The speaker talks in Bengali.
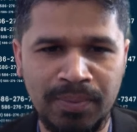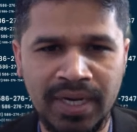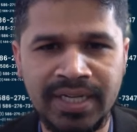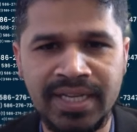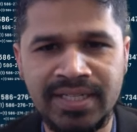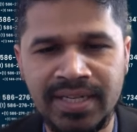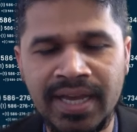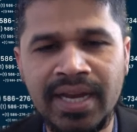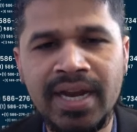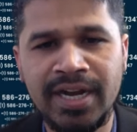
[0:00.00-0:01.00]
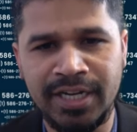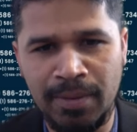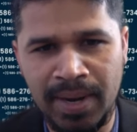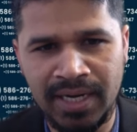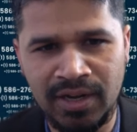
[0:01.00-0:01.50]
সফটওয়্যার টেস্টিং এর
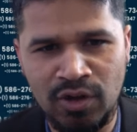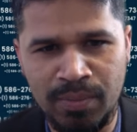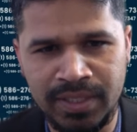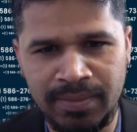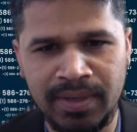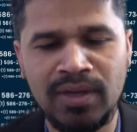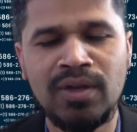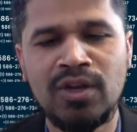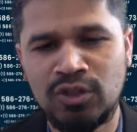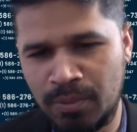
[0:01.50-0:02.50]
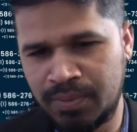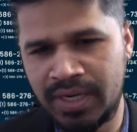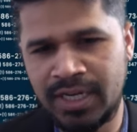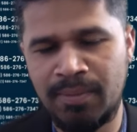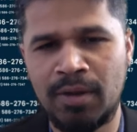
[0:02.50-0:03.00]
ডিমান্ডটা কমে যাবে
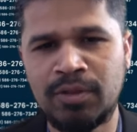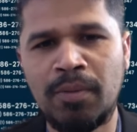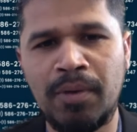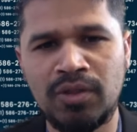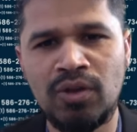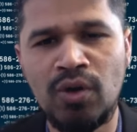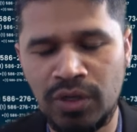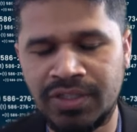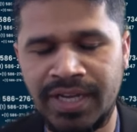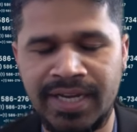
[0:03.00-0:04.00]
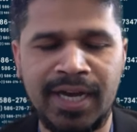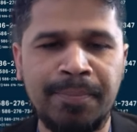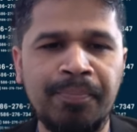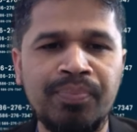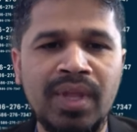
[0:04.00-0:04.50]
সফটওয়্যার ডেভেলপ তো বন্ধ হচ্ছেই না
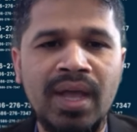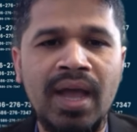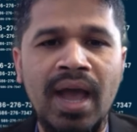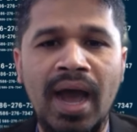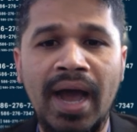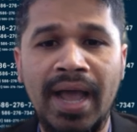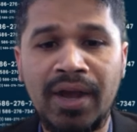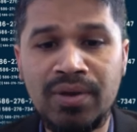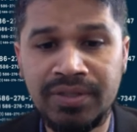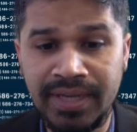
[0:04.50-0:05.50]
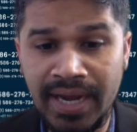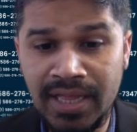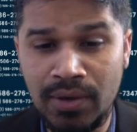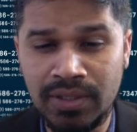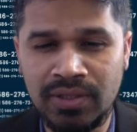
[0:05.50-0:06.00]
আর এখন
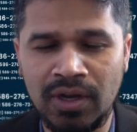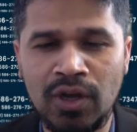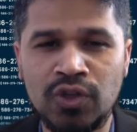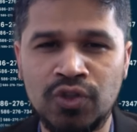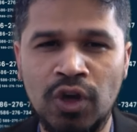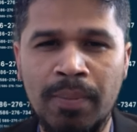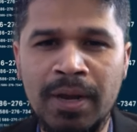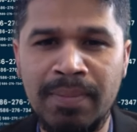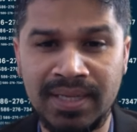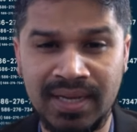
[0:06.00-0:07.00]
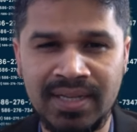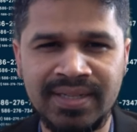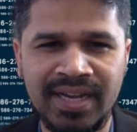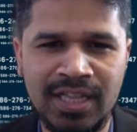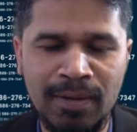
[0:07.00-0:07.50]
চাহিদা হচ্ছিল জবের বাজারে
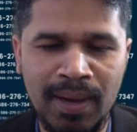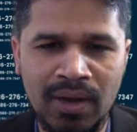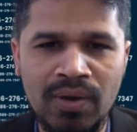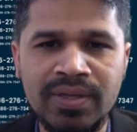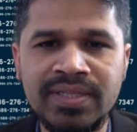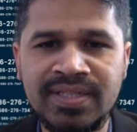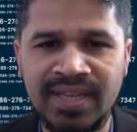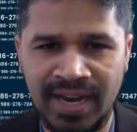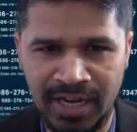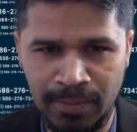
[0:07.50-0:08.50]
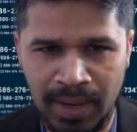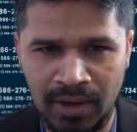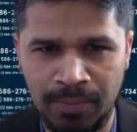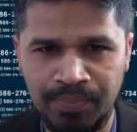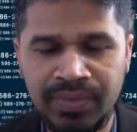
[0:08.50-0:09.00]
চাহিদা ভালো স্যালারি
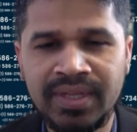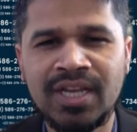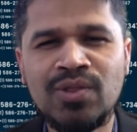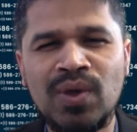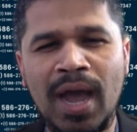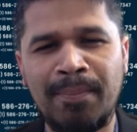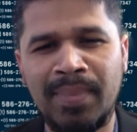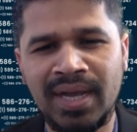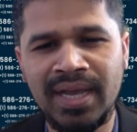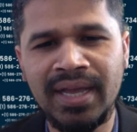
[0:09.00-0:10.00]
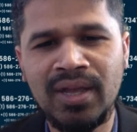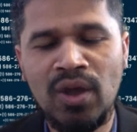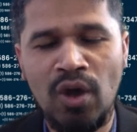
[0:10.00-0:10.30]
ভালো কিন্তু আপনাকে